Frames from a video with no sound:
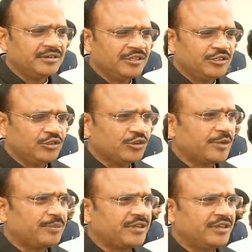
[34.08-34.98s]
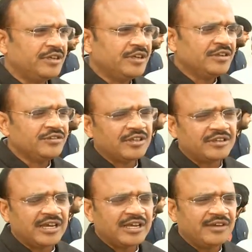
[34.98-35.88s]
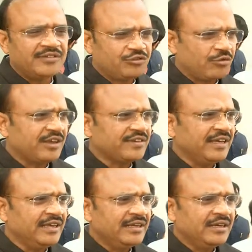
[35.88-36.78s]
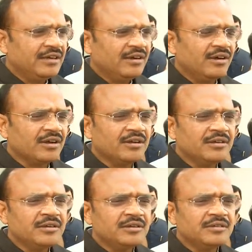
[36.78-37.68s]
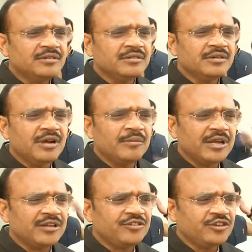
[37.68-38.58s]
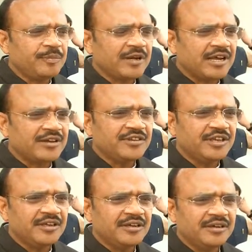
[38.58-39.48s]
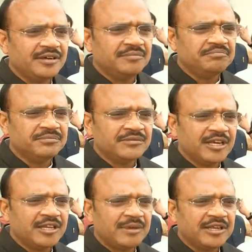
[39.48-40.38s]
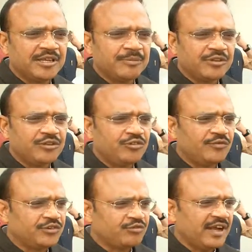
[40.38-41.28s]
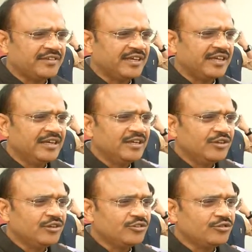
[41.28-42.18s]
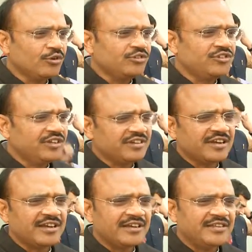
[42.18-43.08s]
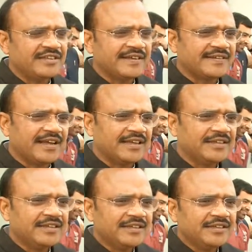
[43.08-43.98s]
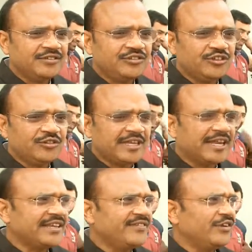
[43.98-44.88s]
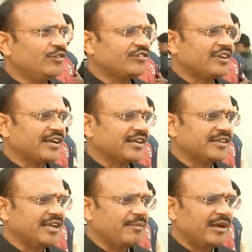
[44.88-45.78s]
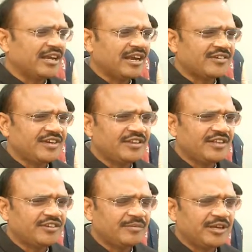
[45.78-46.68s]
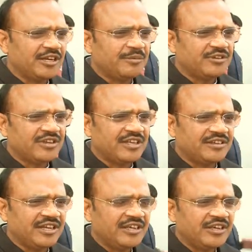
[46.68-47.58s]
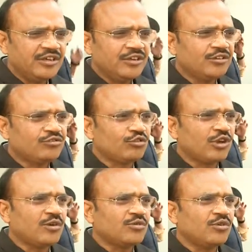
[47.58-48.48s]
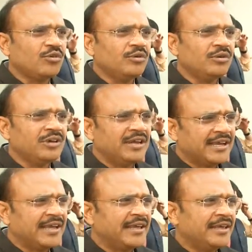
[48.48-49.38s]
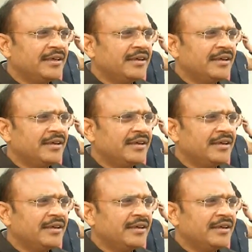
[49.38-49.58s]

नीतियों के प्रति जनता का विश्वास है और हमारी जिस प्रकार से नरेंद्र भाई के प्रति जो विश्वास है इसको जिस रणनीति के साथ जिस तरह की व्यूह रचना करके हमारे राष्ट्रीय अध्यक्ष माननीय अमित शाह जी ने इस चुनाव को ले गए हैं